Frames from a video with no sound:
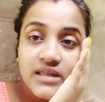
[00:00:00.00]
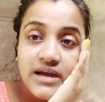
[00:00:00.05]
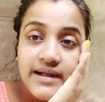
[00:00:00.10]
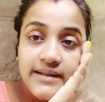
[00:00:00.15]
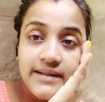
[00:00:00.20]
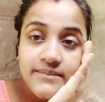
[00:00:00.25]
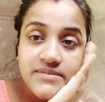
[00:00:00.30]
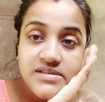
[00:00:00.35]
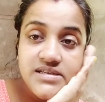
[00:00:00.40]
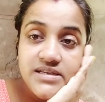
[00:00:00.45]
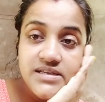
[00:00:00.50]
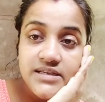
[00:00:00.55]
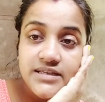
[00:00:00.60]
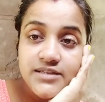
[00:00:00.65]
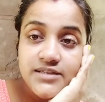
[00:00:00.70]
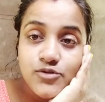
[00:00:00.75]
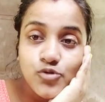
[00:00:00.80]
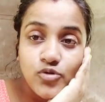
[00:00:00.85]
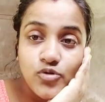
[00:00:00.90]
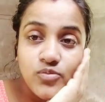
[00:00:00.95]
ঘামছি
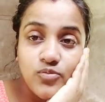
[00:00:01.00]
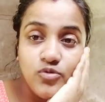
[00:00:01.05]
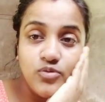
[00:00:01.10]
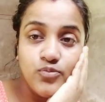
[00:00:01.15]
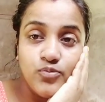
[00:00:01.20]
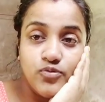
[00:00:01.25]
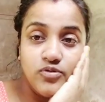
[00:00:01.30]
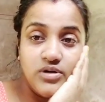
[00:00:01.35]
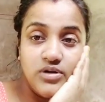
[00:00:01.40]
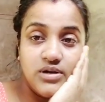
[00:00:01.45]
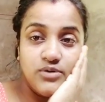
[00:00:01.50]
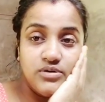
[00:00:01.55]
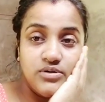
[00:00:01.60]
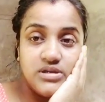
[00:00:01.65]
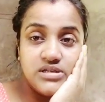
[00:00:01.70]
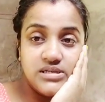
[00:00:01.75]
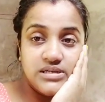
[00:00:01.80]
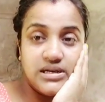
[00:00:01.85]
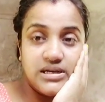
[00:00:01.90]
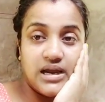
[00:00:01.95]
চোখ মুখ ফুলে
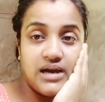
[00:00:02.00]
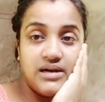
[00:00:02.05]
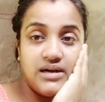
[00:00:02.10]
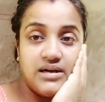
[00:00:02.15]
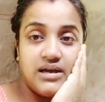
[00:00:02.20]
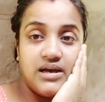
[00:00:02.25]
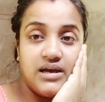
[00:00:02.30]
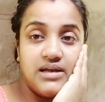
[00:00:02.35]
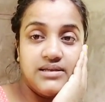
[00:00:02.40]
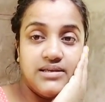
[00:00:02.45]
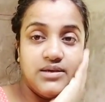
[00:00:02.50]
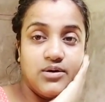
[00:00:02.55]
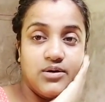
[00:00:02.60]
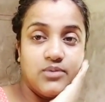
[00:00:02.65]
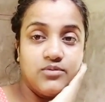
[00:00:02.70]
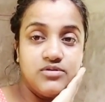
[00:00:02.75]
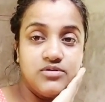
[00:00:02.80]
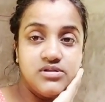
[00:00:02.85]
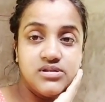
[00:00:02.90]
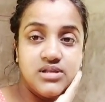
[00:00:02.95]
উঠেছে ঠান্ডায় কি
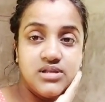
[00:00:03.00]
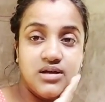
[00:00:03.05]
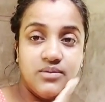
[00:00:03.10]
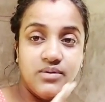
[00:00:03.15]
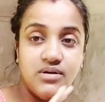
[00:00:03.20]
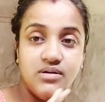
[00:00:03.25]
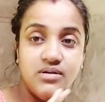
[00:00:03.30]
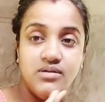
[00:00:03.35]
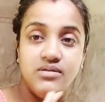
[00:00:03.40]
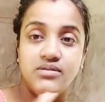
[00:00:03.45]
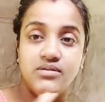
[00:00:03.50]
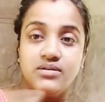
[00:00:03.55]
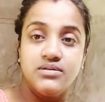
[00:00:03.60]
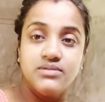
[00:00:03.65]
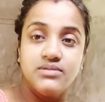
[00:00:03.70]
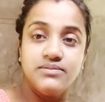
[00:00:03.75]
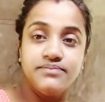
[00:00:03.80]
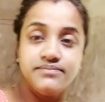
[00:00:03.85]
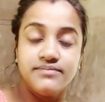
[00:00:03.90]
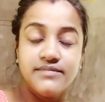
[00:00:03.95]
অবস্থা আবার
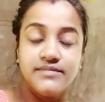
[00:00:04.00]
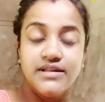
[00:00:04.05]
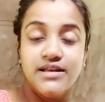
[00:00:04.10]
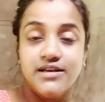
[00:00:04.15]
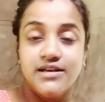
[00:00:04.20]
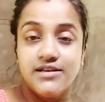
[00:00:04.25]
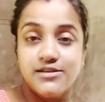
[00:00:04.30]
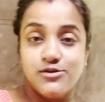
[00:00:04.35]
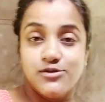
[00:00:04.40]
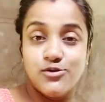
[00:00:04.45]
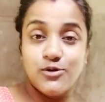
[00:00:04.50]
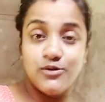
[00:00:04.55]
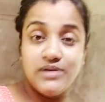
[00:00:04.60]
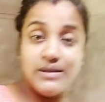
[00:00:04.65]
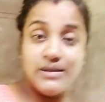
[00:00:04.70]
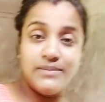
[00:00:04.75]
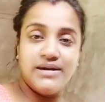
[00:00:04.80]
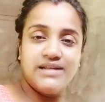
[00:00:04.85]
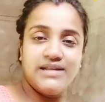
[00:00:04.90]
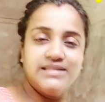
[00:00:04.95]
চলো
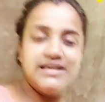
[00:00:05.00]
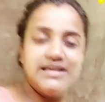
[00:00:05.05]
গামলাটা